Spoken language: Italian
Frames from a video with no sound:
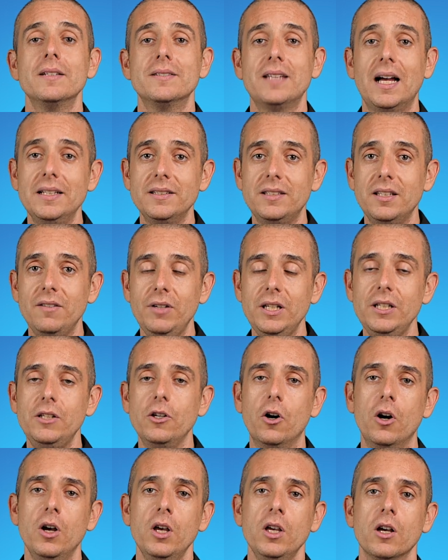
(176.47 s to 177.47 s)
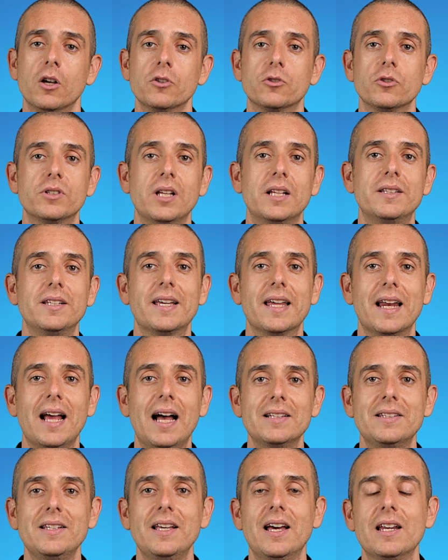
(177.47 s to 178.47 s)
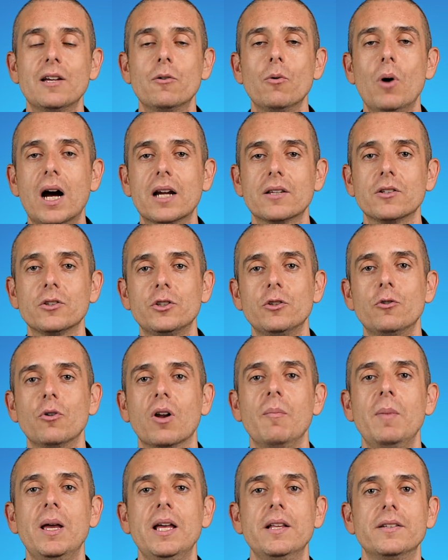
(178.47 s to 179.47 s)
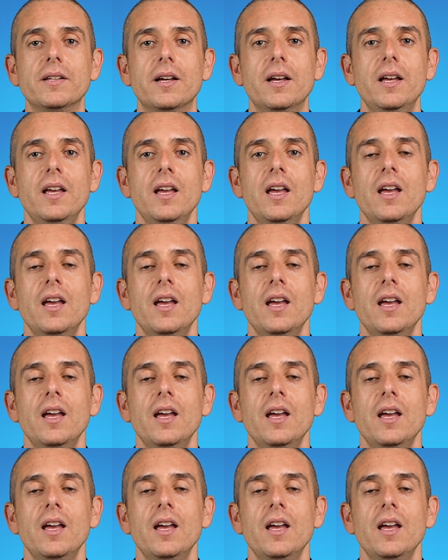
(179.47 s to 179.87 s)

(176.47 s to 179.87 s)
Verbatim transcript: tanti video che sono stati creati a riguardo sicuramente.